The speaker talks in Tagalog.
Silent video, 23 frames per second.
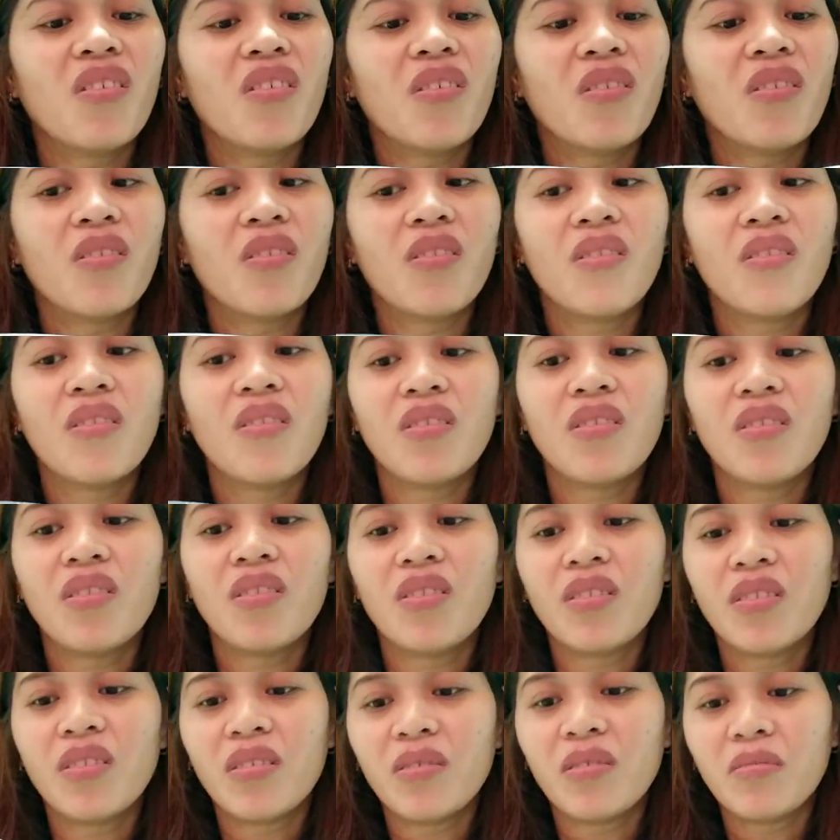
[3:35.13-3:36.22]
wow
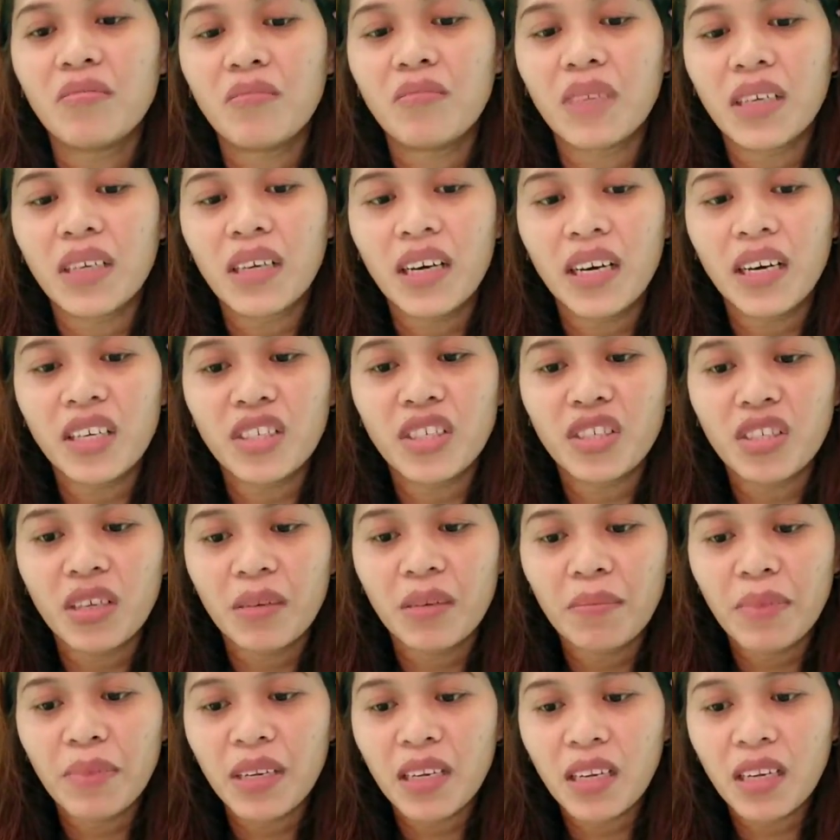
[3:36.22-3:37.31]
magaan siya
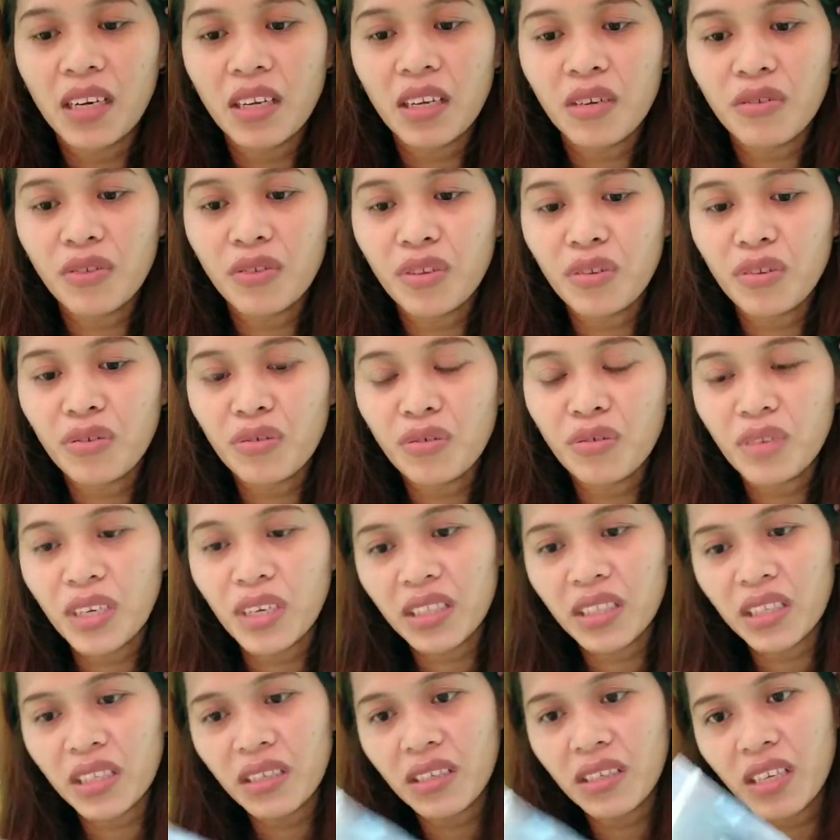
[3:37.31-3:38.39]
pinili ko yung
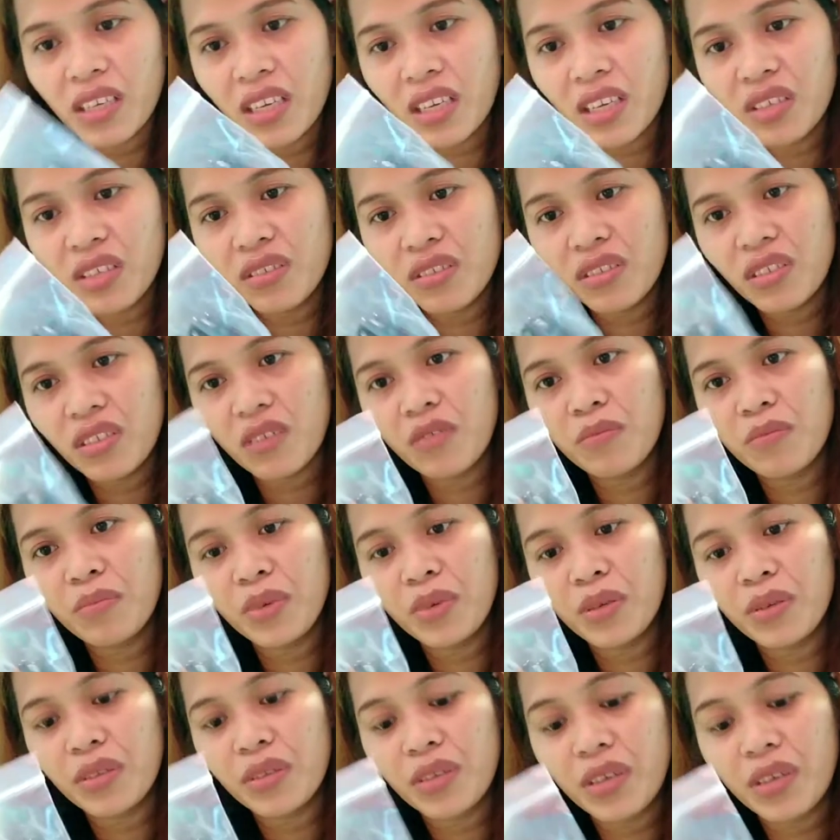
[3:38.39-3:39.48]
anti-radiation sa
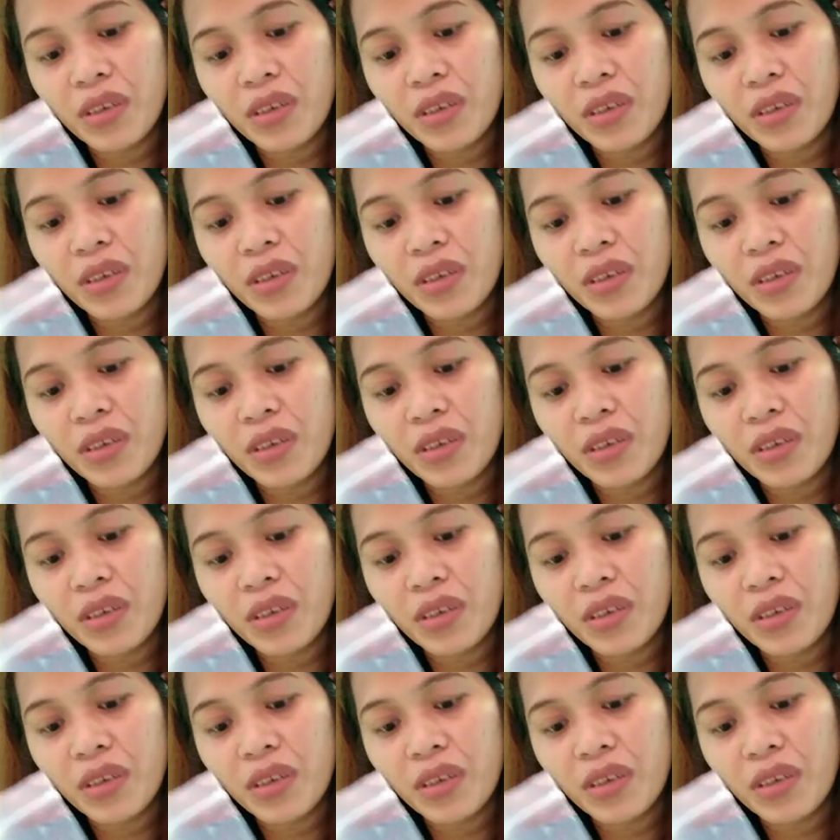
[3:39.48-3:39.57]
computer